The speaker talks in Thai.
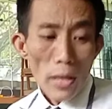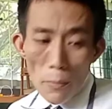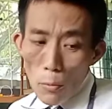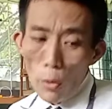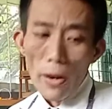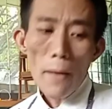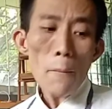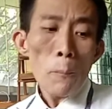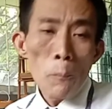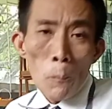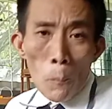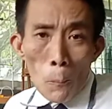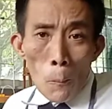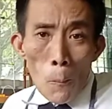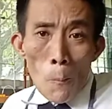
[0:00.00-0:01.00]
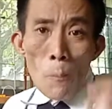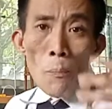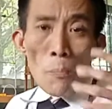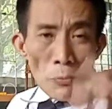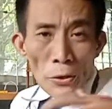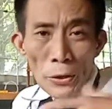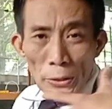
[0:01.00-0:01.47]
นย์กันหมดอะ
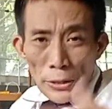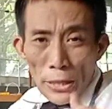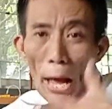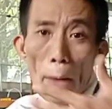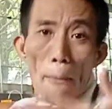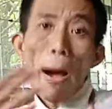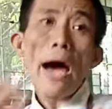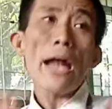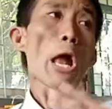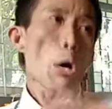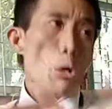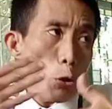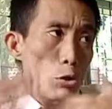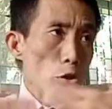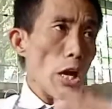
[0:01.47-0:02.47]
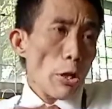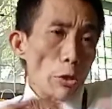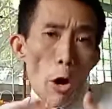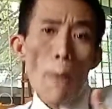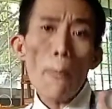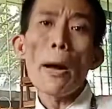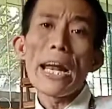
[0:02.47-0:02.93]
แต่ว่าเราจะ
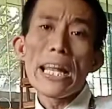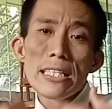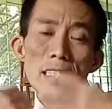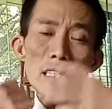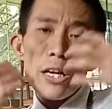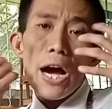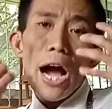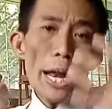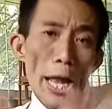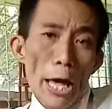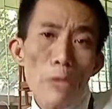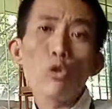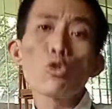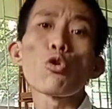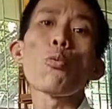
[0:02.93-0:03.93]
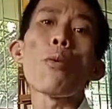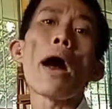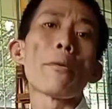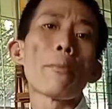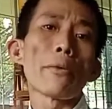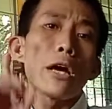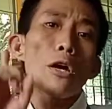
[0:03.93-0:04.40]
ต้องผลิตสื่อให้ได้ทุกๆวั
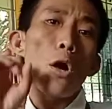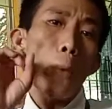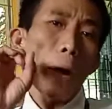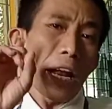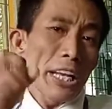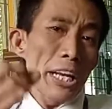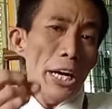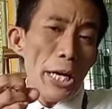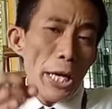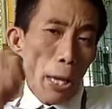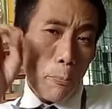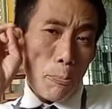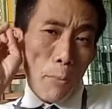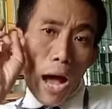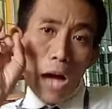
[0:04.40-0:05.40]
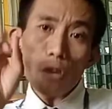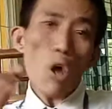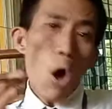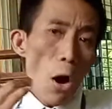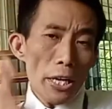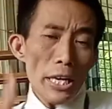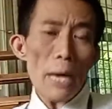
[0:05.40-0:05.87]
นอย่างนั้นวันละหนึ่งคลิปบ้างส
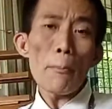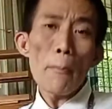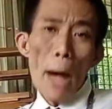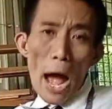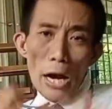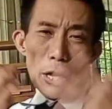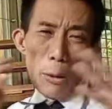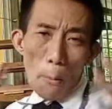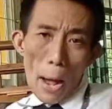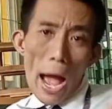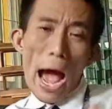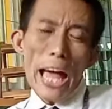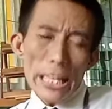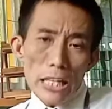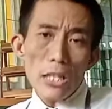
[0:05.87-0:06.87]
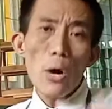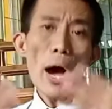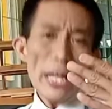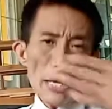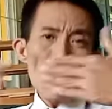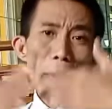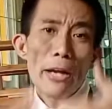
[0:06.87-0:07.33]
องคลิปบ้างหรือว่าเรา
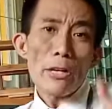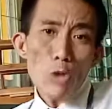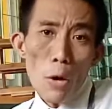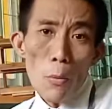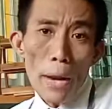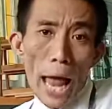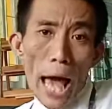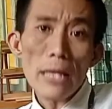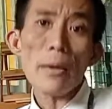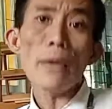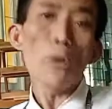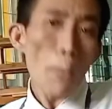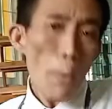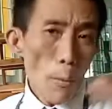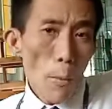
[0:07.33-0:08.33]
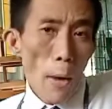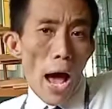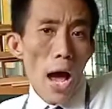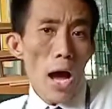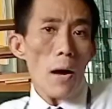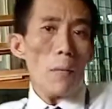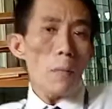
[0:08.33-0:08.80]
อาจจะแบ่งช่วงเวลาใช่แต่ว่าว่า